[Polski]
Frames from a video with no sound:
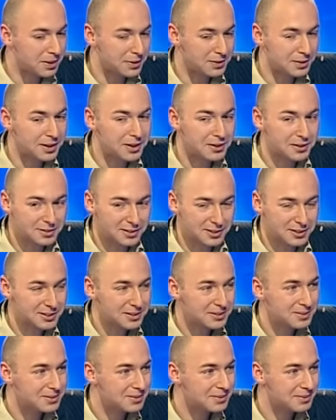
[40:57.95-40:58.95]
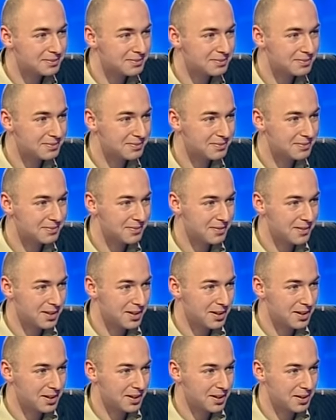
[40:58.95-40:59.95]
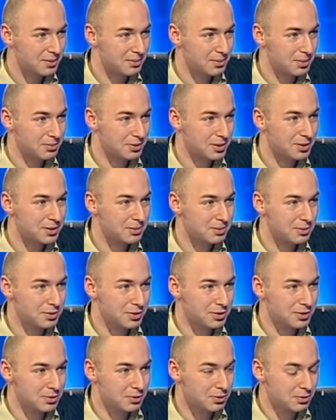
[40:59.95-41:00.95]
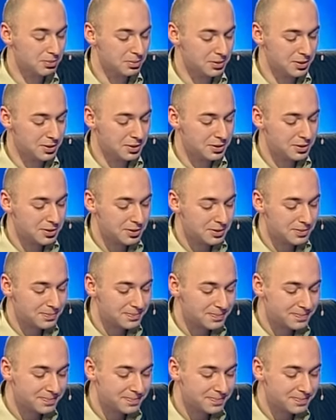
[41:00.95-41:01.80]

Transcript: pazerny, bo mnie to może zgubić.